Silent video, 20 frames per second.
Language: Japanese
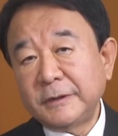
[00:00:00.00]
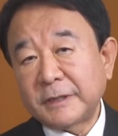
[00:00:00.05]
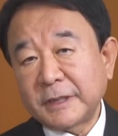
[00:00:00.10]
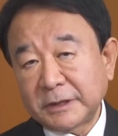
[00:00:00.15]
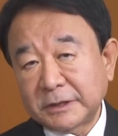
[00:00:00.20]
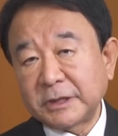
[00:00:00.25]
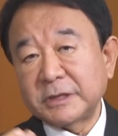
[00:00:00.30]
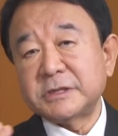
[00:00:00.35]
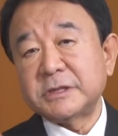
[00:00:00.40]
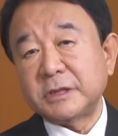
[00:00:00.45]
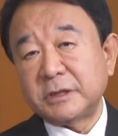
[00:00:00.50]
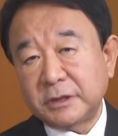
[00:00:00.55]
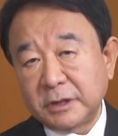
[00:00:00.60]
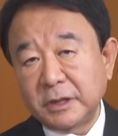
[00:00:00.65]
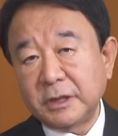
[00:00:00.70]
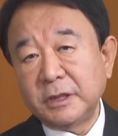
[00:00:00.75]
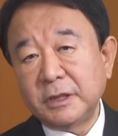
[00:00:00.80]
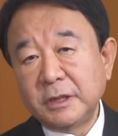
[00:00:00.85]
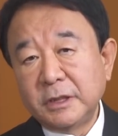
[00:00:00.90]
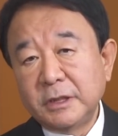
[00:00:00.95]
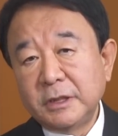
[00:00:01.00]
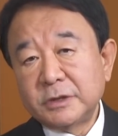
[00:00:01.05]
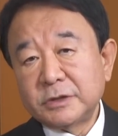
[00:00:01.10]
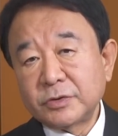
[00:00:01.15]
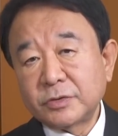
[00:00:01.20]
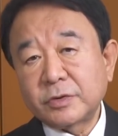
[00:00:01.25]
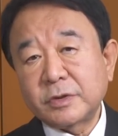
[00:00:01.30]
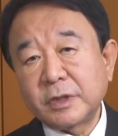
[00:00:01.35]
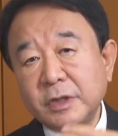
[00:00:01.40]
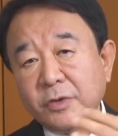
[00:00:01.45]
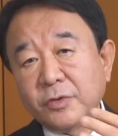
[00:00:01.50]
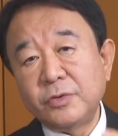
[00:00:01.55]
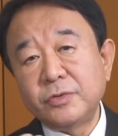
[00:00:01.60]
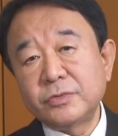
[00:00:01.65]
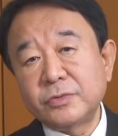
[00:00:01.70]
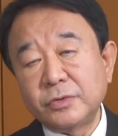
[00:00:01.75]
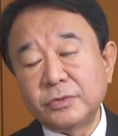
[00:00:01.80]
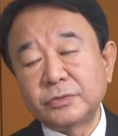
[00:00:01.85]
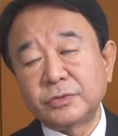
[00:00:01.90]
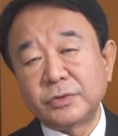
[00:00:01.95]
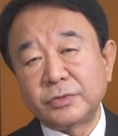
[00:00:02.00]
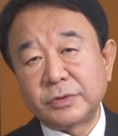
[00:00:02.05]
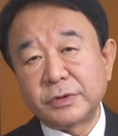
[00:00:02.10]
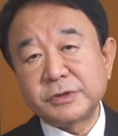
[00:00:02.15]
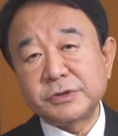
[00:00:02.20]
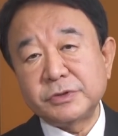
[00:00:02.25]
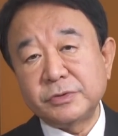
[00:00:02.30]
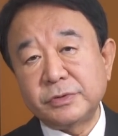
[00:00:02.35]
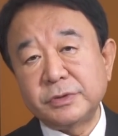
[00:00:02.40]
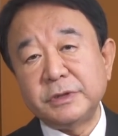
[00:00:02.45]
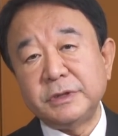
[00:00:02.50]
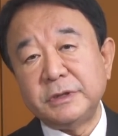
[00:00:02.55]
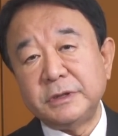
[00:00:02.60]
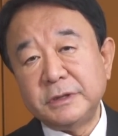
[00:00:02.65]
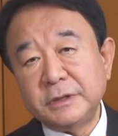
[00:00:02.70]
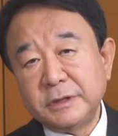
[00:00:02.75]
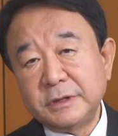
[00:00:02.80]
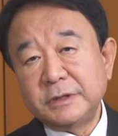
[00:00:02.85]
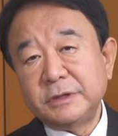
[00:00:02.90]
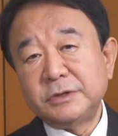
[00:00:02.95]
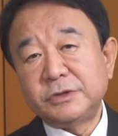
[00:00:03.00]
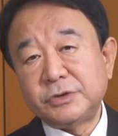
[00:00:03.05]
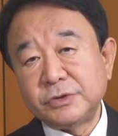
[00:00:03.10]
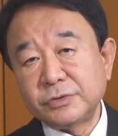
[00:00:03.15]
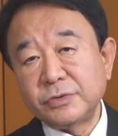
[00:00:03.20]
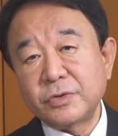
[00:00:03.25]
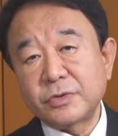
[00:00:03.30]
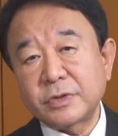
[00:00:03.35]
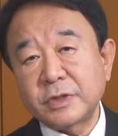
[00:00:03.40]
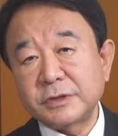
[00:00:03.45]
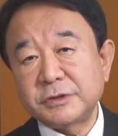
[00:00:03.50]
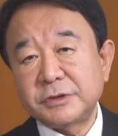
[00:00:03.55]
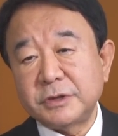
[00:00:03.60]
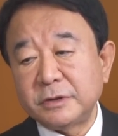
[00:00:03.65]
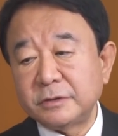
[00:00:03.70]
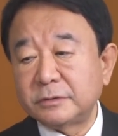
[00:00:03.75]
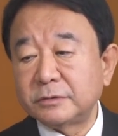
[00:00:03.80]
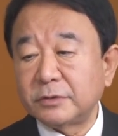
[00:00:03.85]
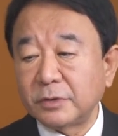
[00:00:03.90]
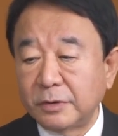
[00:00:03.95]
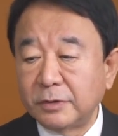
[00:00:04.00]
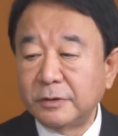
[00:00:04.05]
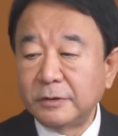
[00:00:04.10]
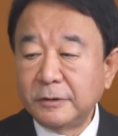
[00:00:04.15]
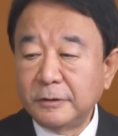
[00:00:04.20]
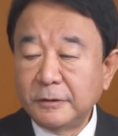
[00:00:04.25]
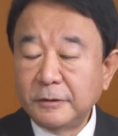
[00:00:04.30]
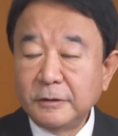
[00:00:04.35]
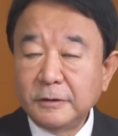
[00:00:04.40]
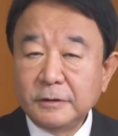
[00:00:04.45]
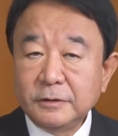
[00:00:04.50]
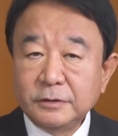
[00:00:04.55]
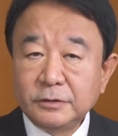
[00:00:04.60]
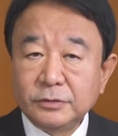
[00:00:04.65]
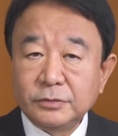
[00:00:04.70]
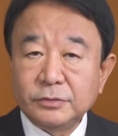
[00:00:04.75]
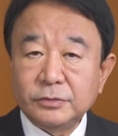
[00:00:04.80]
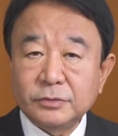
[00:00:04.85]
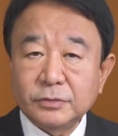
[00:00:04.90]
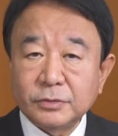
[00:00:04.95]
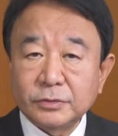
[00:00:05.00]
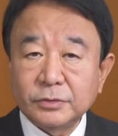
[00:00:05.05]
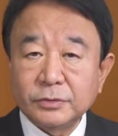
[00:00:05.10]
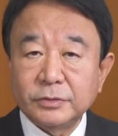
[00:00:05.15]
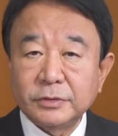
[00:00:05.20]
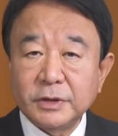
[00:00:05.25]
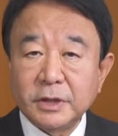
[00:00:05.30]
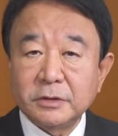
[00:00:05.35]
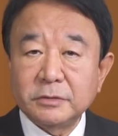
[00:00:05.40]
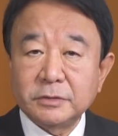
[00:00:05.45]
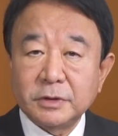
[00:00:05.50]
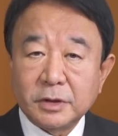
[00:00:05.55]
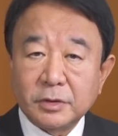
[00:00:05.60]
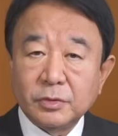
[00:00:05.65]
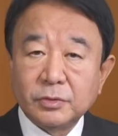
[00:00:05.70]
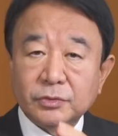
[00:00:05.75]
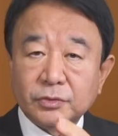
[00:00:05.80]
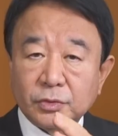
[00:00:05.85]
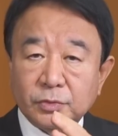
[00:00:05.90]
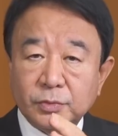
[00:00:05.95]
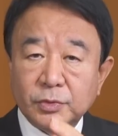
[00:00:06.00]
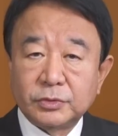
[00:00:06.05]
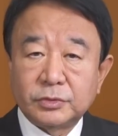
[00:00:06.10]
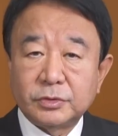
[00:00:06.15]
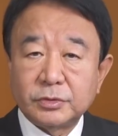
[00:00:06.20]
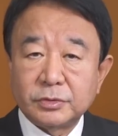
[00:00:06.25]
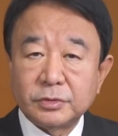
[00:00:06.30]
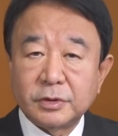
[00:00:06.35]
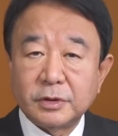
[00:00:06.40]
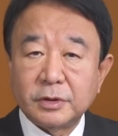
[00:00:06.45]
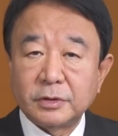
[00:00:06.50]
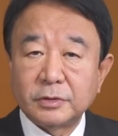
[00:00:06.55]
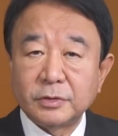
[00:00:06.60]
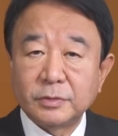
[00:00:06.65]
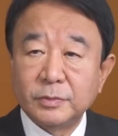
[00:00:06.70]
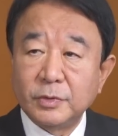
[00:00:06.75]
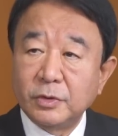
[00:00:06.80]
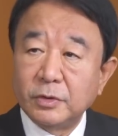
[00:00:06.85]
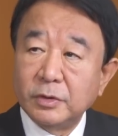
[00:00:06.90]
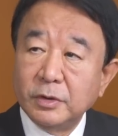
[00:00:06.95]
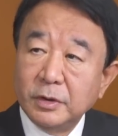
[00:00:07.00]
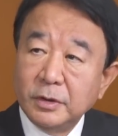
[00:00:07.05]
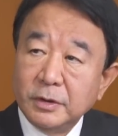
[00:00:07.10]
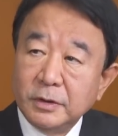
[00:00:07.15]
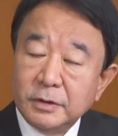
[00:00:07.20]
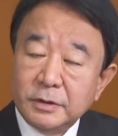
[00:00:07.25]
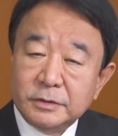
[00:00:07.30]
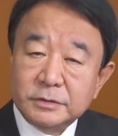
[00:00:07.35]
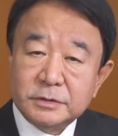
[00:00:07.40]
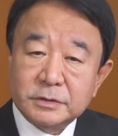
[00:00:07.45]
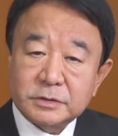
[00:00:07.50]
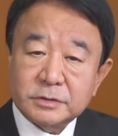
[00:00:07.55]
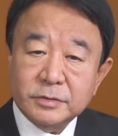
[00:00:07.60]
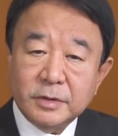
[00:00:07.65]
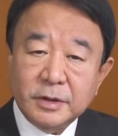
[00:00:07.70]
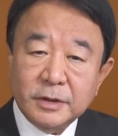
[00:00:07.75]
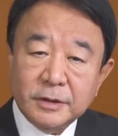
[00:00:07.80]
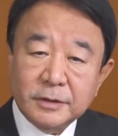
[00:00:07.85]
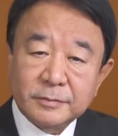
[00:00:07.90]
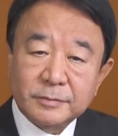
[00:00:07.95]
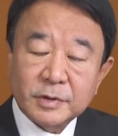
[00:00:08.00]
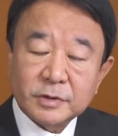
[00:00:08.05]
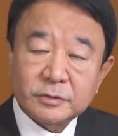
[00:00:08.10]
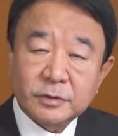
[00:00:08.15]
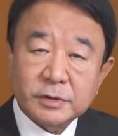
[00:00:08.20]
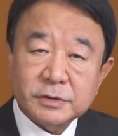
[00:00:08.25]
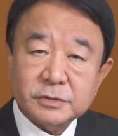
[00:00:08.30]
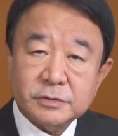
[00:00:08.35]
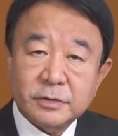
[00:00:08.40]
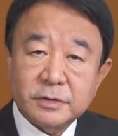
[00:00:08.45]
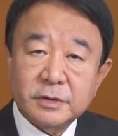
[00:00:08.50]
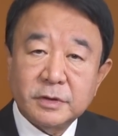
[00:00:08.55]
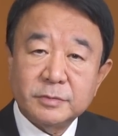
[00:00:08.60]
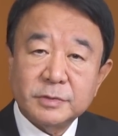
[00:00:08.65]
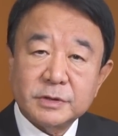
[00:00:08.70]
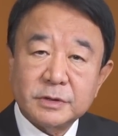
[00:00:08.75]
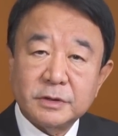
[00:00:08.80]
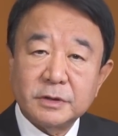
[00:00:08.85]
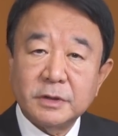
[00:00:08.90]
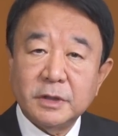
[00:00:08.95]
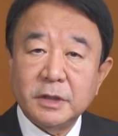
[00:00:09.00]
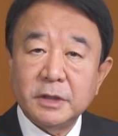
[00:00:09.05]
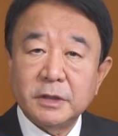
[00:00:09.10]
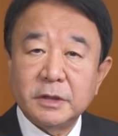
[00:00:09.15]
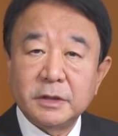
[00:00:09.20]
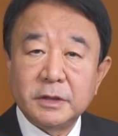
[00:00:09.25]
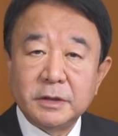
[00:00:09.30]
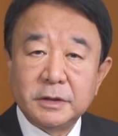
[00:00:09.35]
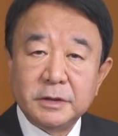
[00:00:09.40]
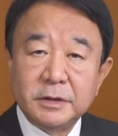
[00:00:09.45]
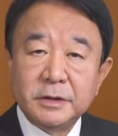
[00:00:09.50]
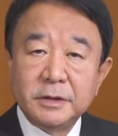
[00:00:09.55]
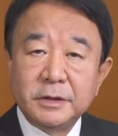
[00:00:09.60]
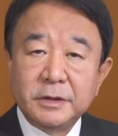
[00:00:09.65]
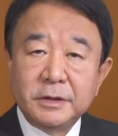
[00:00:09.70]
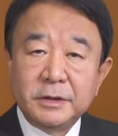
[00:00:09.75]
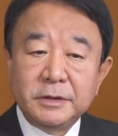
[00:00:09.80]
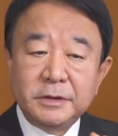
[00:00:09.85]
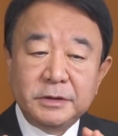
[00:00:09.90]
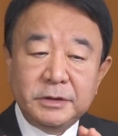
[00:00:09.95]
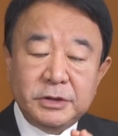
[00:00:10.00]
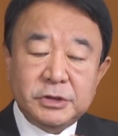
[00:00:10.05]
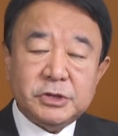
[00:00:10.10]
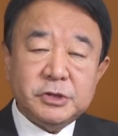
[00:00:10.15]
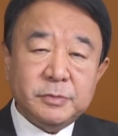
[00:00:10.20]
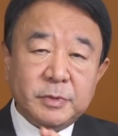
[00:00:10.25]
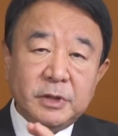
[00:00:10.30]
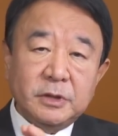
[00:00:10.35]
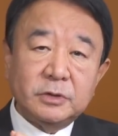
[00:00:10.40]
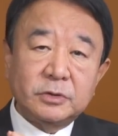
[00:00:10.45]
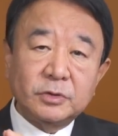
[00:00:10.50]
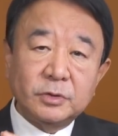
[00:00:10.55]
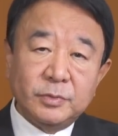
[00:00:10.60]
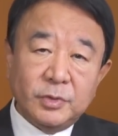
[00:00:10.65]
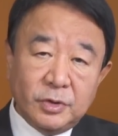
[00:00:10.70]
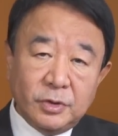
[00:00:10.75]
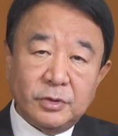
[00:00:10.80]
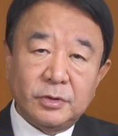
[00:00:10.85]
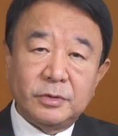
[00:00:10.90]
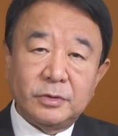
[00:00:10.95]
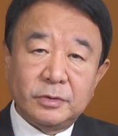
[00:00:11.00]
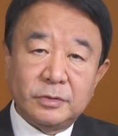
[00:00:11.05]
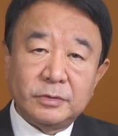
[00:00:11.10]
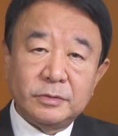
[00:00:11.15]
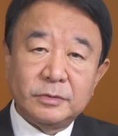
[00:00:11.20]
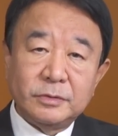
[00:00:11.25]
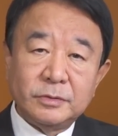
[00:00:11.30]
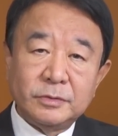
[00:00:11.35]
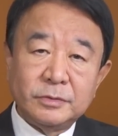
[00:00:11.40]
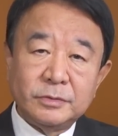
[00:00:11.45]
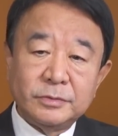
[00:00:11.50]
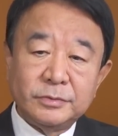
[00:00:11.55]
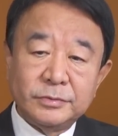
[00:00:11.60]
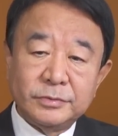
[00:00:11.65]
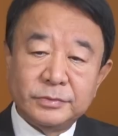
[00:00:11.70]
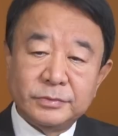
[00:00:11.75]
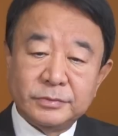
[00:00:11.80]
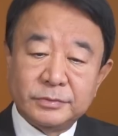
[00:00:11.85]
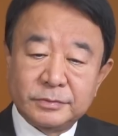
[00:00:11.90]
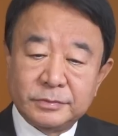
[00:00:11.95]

勝たせてそこから香港と同じように中国化していくということをやるだろうと思ってるけれども実は、まあ、詳しくは言えませんが日米とも、うん、